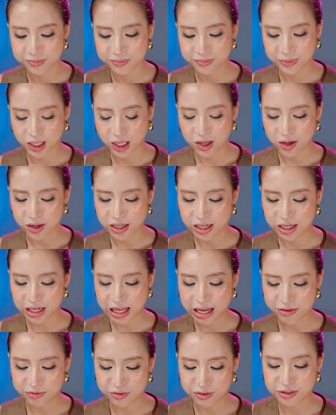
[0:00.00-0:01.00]
Hoặc
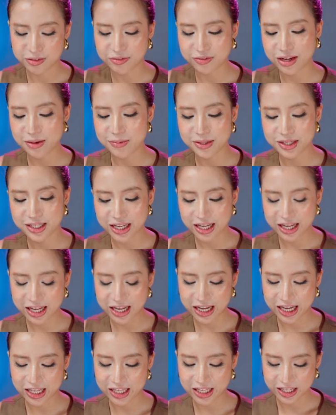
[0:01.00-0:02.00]
là phương pháp thứ
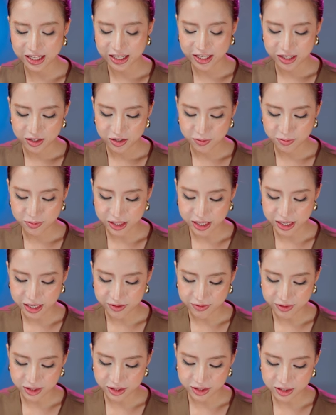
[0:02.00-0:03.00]
hai, chúng ta
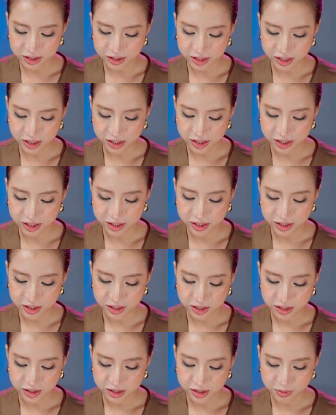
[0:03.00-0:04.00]
vẫn có thể
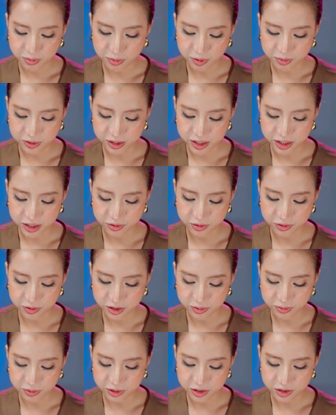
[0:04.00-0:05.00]
đi một chiều,
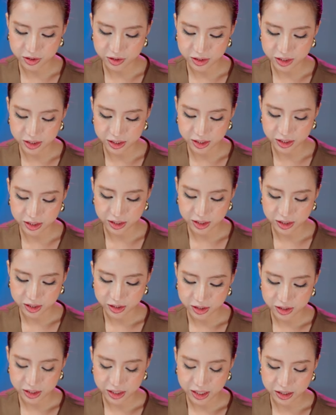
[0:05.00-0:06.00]
giống như Jolie này
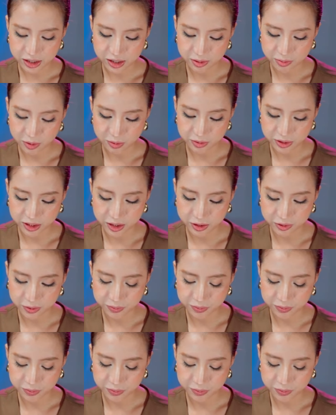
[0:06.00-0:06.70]
đang đi một chiều.